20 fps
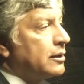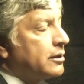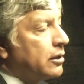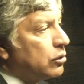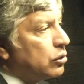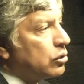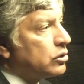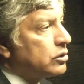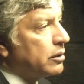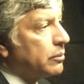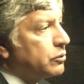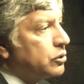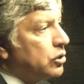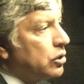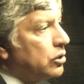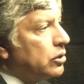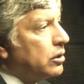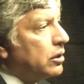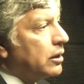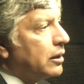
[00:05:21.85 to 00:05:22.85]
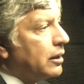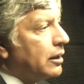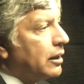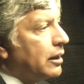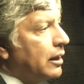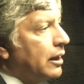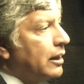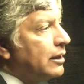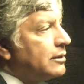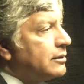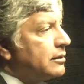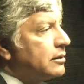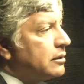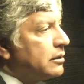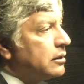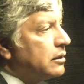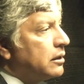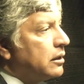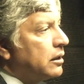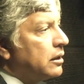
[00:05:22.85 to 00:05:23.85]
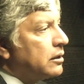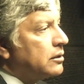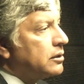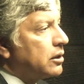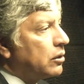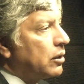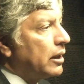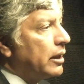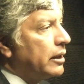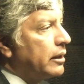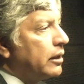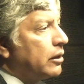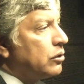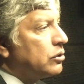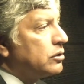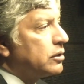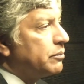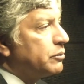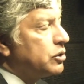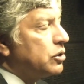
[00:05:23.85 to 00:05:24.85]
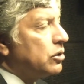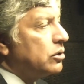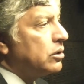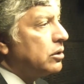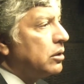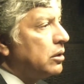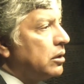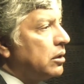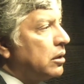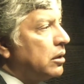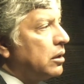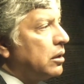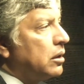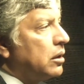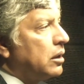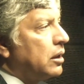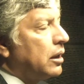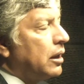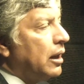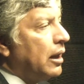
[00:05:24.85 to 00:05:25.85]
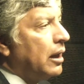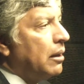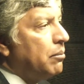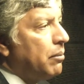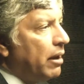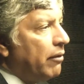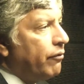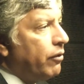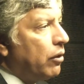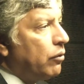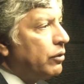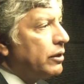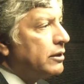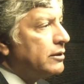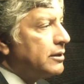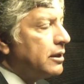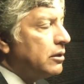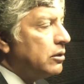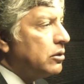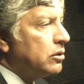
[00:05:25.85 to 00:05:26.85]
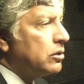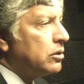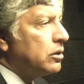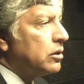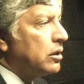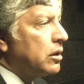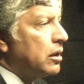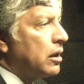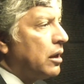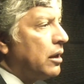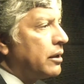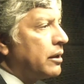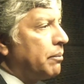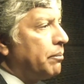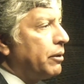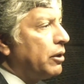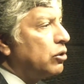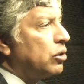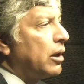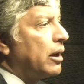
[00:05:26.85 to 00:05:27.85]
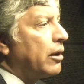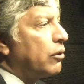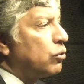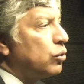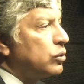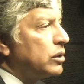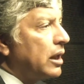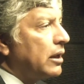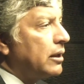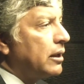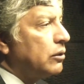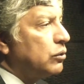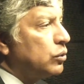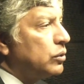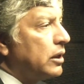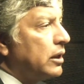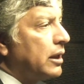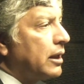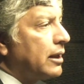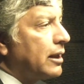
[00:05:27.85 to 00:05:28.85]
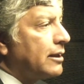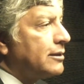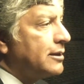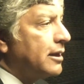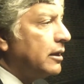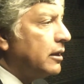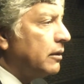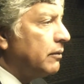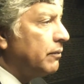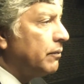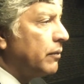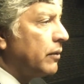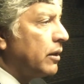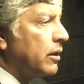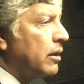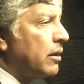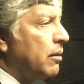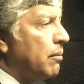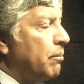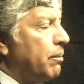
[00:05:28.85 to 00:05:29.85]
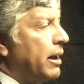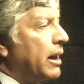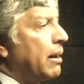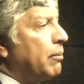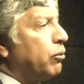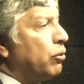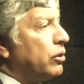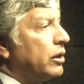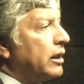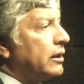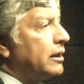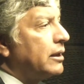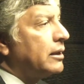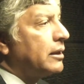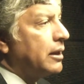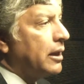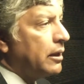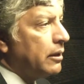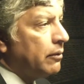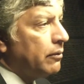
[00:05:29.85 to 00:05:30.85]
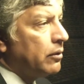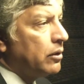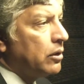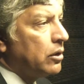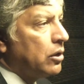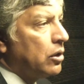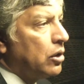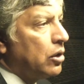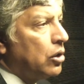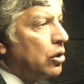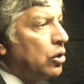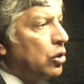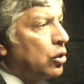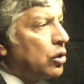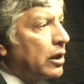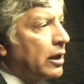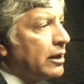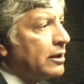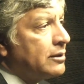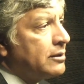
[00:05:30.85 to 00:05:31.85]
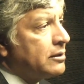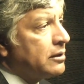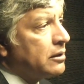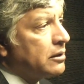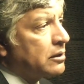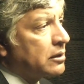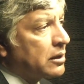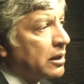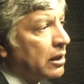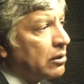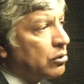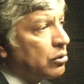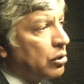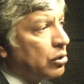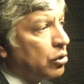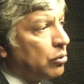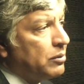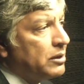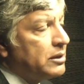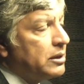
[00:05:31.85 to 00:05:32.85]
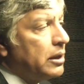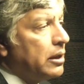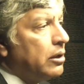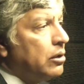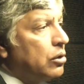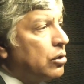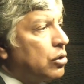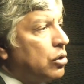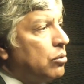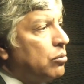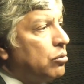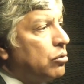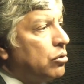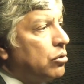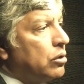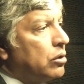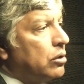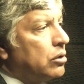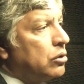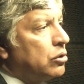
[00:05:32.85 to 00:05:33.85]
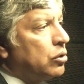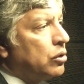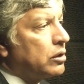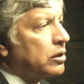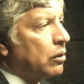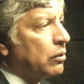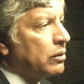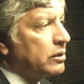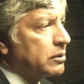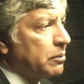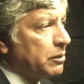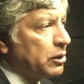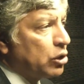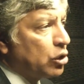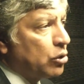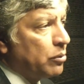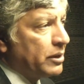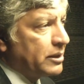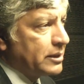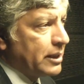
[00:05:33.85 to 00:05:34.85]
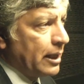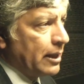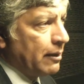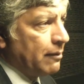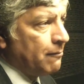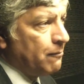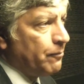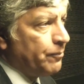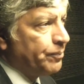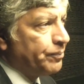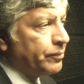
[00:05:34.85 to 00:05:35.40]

El Cerro Concepción es, el Cerro Alegre y Concepción, el más favorecido respecto a las rutas que tú tienes que hacer para poder atender lo que es tanto el domicilio como los establecimientos comerciales.